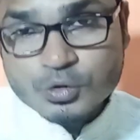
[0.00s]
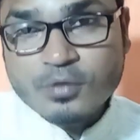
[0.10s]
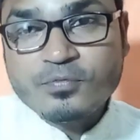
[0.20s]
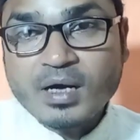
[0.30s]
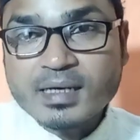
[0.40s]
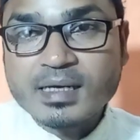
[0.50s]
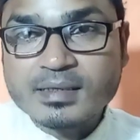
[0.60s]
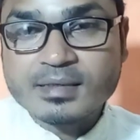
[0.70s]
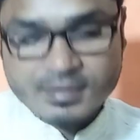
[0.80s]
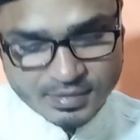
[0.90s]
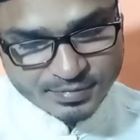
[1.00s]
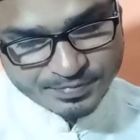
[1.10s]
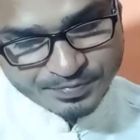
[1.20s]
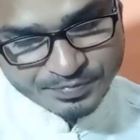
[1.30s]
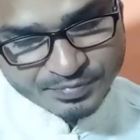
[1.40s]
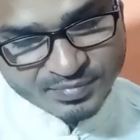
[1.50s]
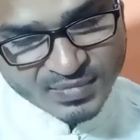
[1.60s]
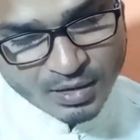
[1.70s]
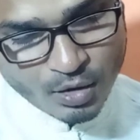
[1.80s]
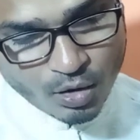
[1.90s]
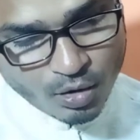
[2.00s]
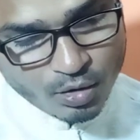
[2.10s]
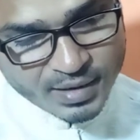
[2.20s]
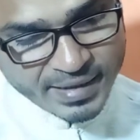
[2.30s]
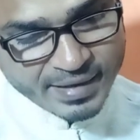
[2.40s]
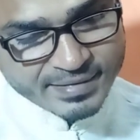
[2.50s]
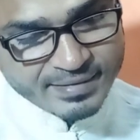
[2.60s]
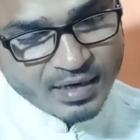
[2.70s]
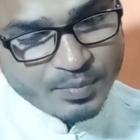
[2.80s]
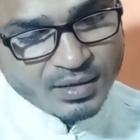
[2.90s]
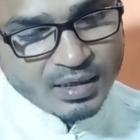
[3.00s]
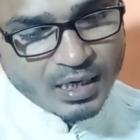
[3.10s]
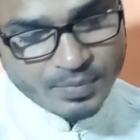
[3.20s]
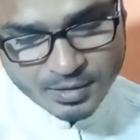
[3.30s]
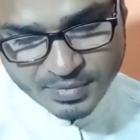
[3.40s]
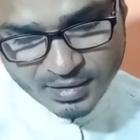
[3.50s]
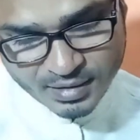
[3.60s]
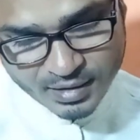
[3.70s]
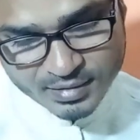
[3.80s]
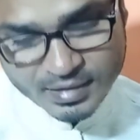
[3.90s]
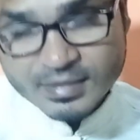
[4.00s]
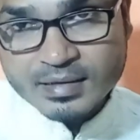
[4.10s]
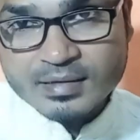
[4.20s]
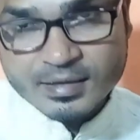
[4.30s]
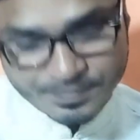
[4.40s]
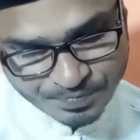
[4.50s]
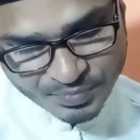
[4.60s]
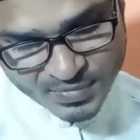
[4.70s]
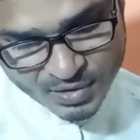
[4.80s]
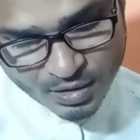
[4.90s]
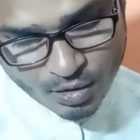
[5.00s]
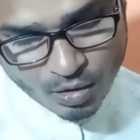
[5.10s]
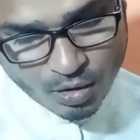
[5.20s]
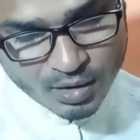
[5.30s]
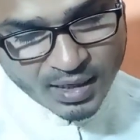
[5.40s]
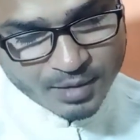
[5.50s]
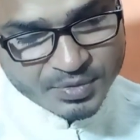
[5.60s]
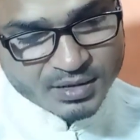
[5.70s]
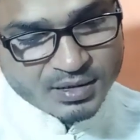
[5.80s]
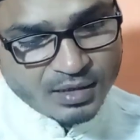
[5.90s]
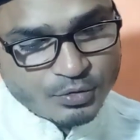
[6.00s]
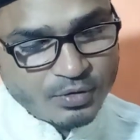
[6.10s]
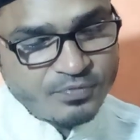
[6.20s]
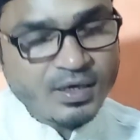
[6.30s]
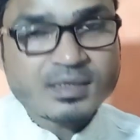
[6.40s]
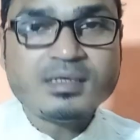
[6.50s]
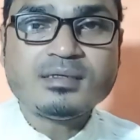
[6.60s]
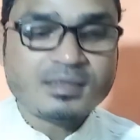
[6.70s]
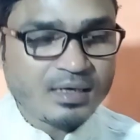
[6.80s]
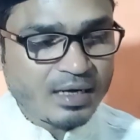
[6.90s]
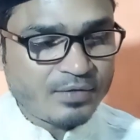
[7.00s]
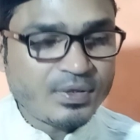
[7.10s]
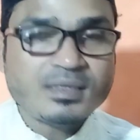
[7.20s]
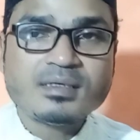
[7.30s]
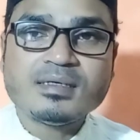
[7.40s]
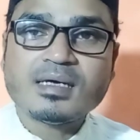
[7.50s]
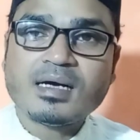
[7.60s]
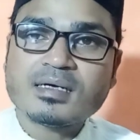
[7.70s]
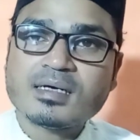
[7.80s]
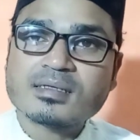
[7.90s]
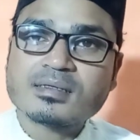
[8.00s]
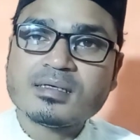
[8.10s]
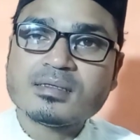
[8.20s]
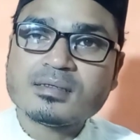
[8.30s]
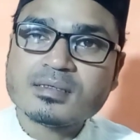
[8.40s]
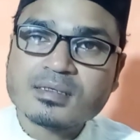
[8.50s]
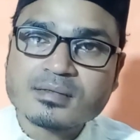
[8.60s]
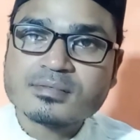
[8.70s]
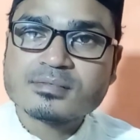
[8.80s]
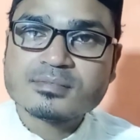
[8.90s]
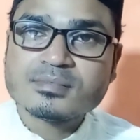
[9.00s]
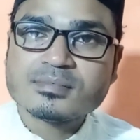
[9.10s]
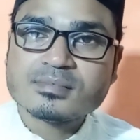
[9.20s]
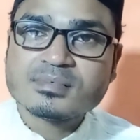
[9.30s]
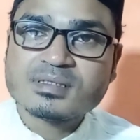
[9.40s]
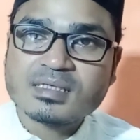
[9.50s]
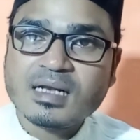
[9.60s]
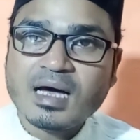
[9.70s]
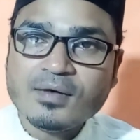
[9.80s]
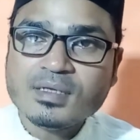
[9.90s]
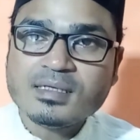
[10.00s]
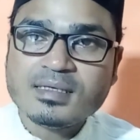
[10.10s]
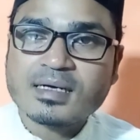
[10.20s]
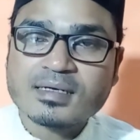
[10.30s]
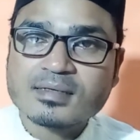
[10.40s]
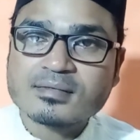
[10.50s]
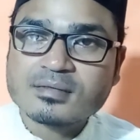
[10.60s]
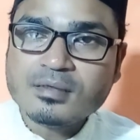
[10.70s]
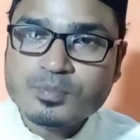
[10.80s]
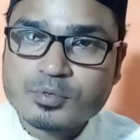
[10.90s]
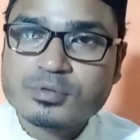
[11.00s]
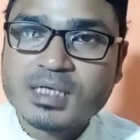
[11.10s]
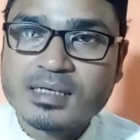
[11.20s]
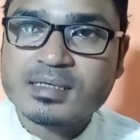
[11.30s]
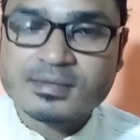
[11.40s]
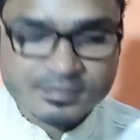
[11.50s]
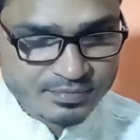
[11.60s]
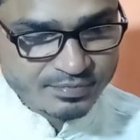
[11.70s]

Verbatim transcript: जुल्फ़ा कहते थे और एहतरामन काबा में रख देते थे और हमेशा जुल्फ़ा की तिलावत किया करते थे तिलावत किया करते थे पूजा नहीं